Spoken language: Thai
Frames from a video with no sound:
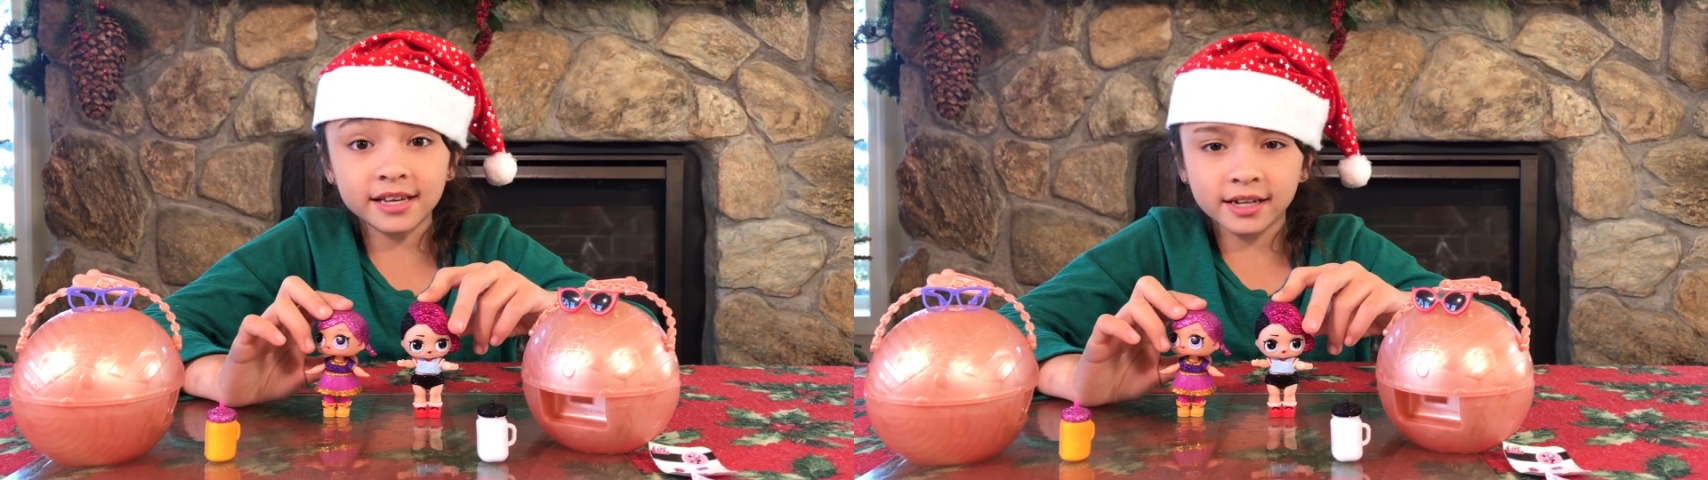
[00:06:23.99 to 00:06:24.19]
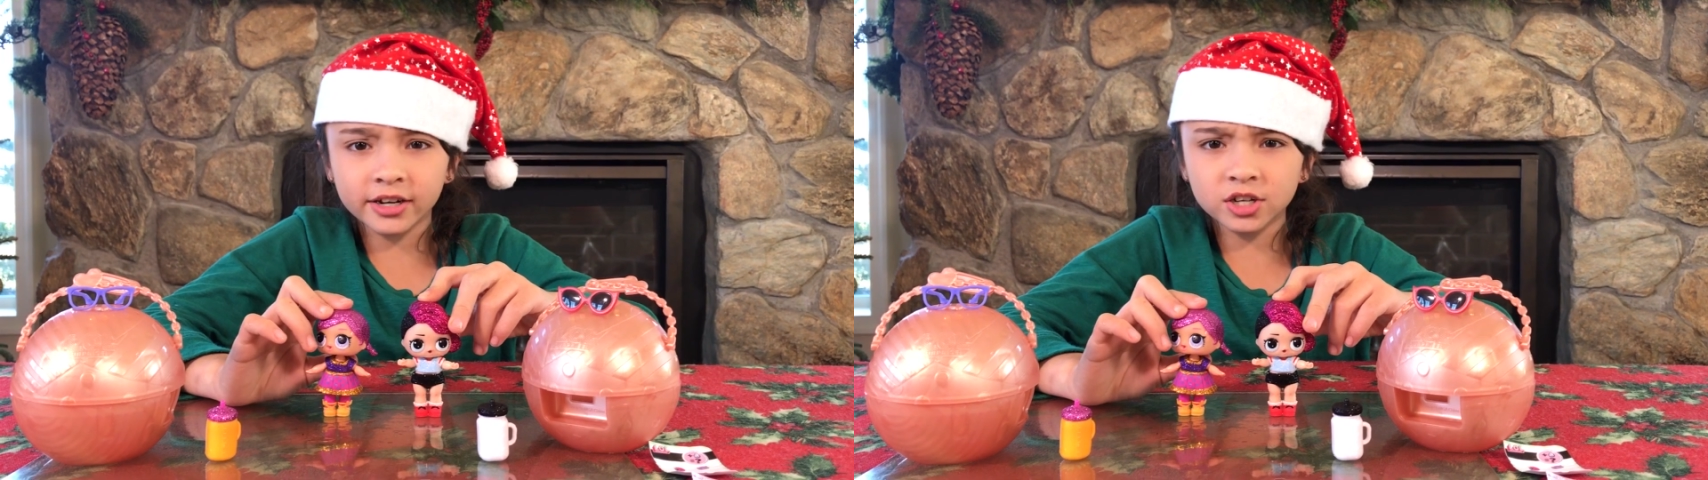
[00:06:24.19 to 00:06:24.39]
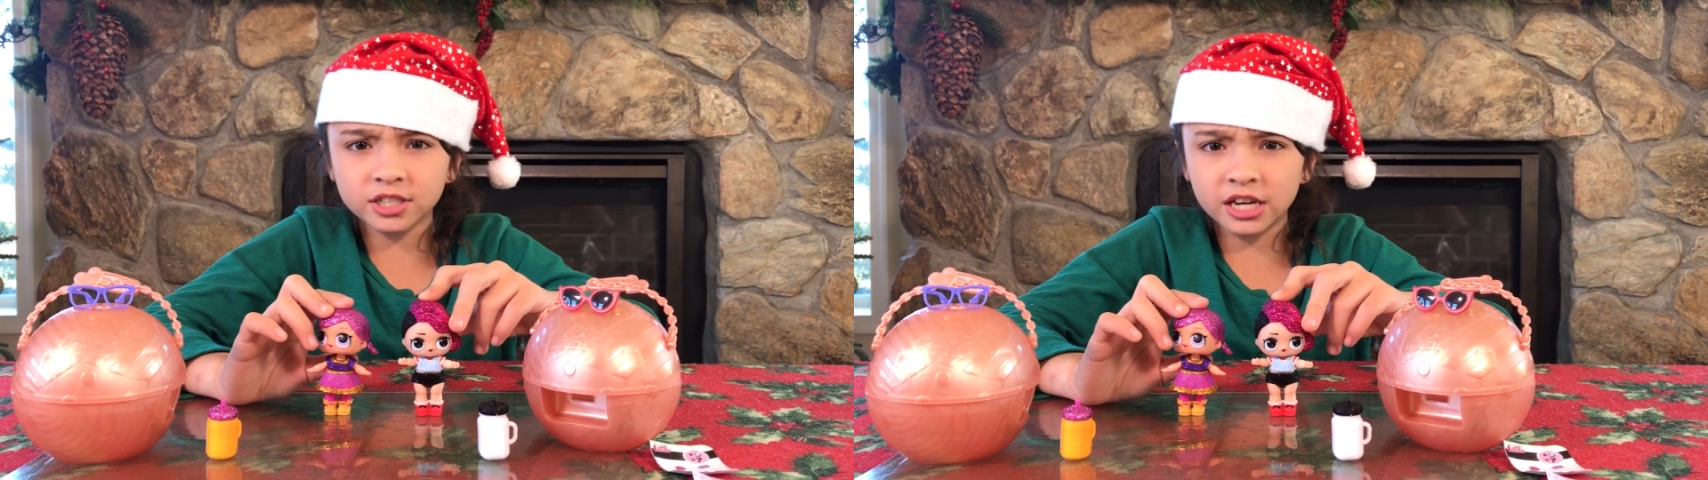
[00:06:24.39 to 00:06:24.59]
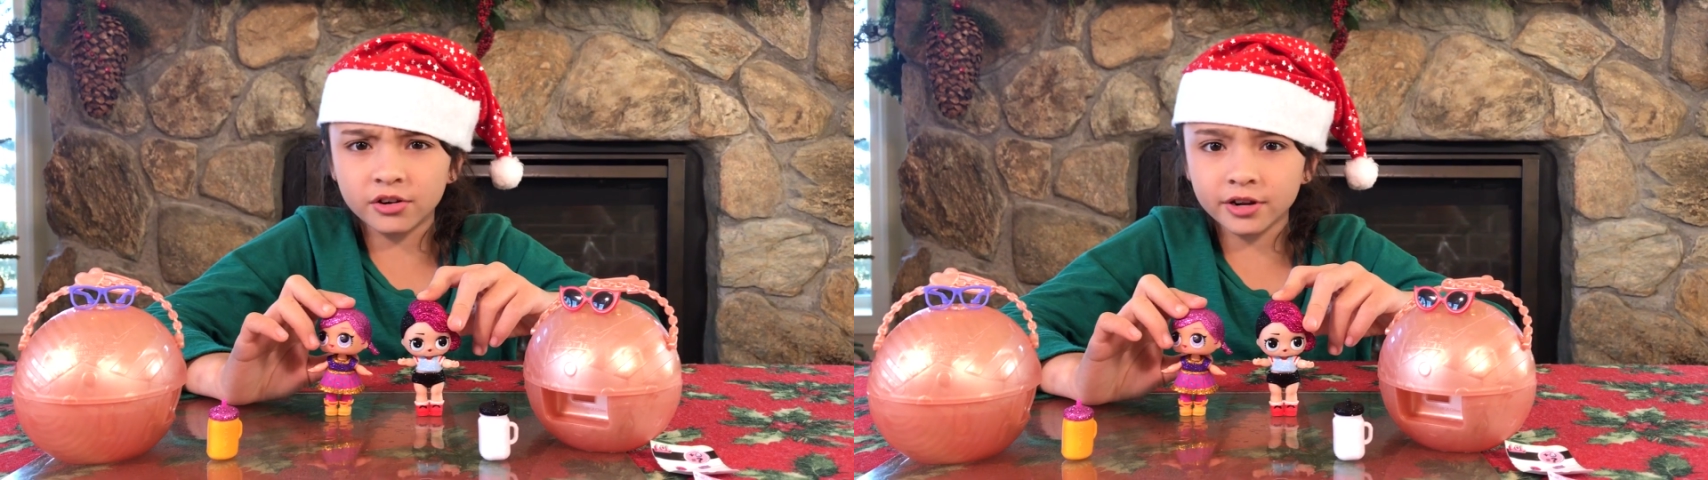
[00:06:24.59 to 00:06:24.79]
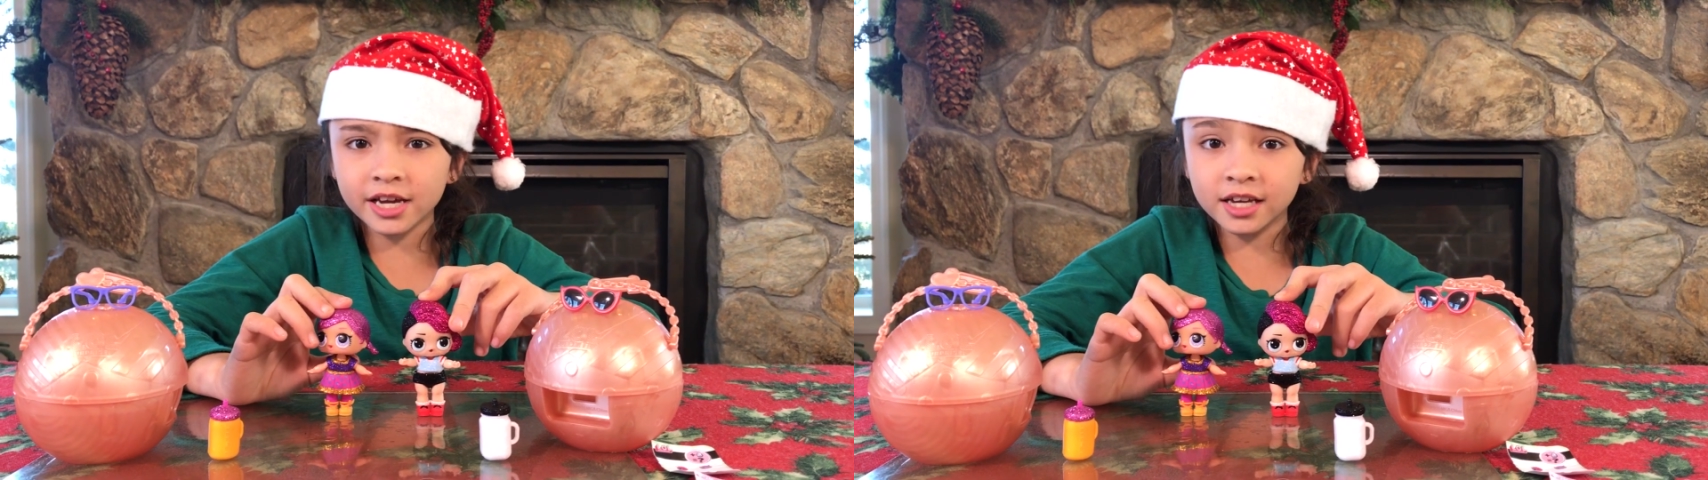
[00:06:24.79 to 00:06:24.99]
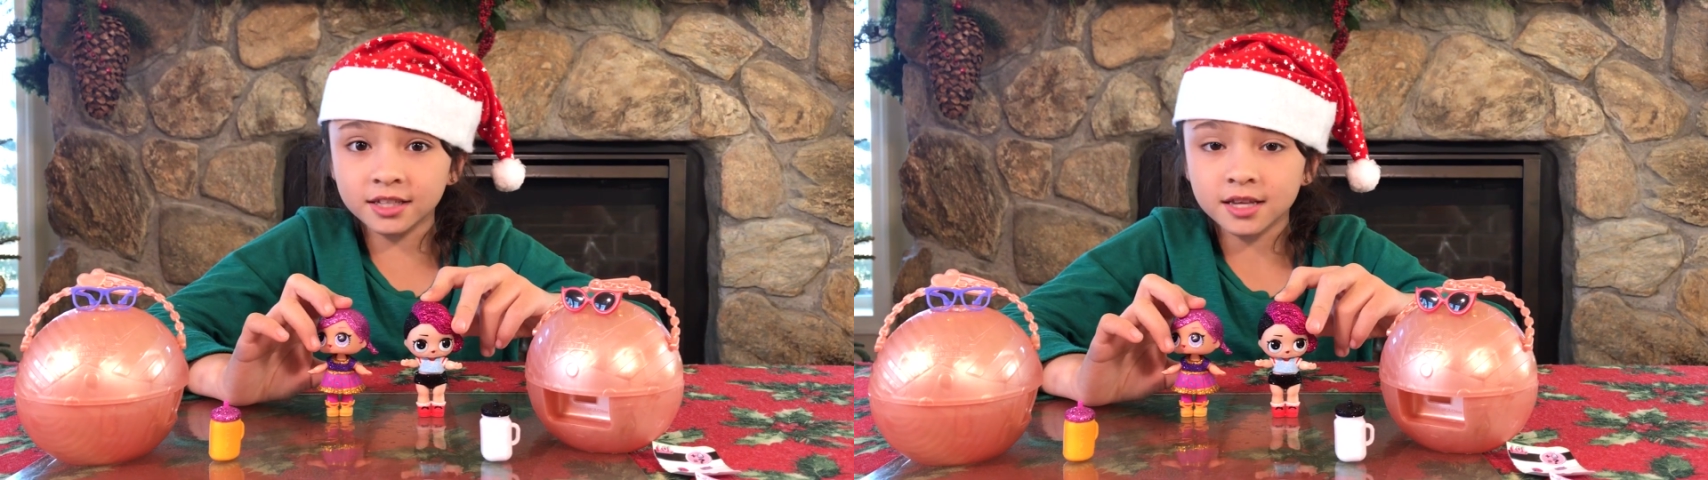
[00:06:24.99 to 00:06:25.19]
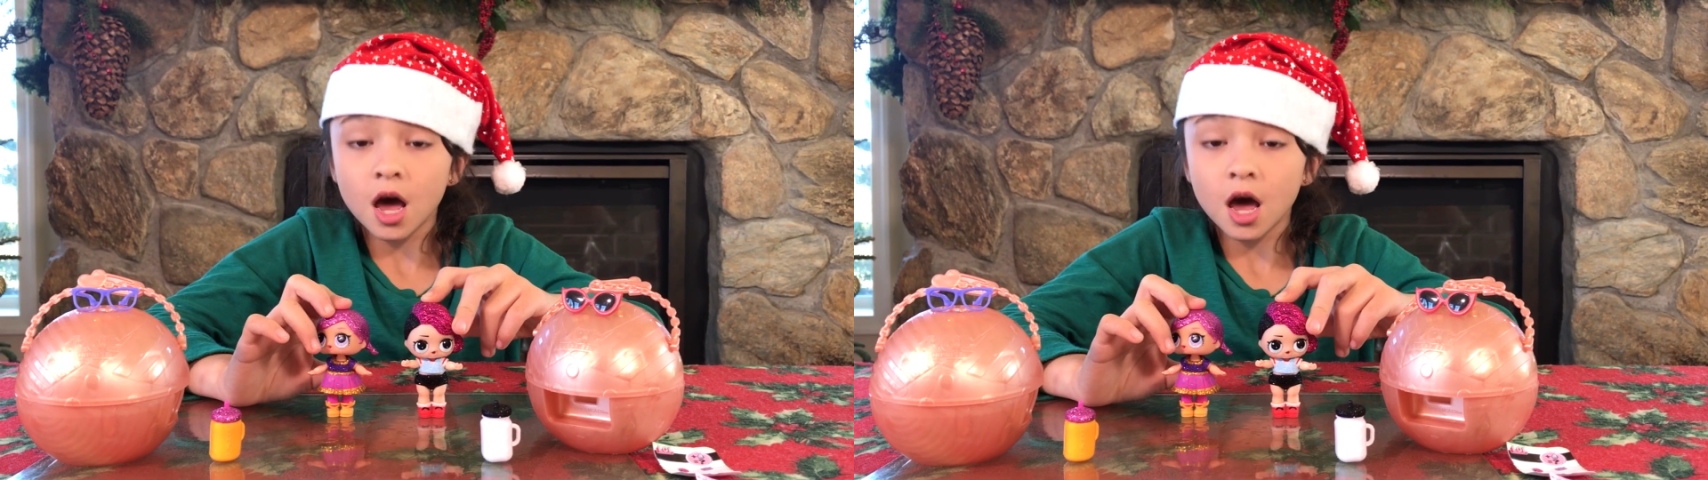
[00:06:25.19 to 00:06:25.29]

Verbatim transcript: Glitter Series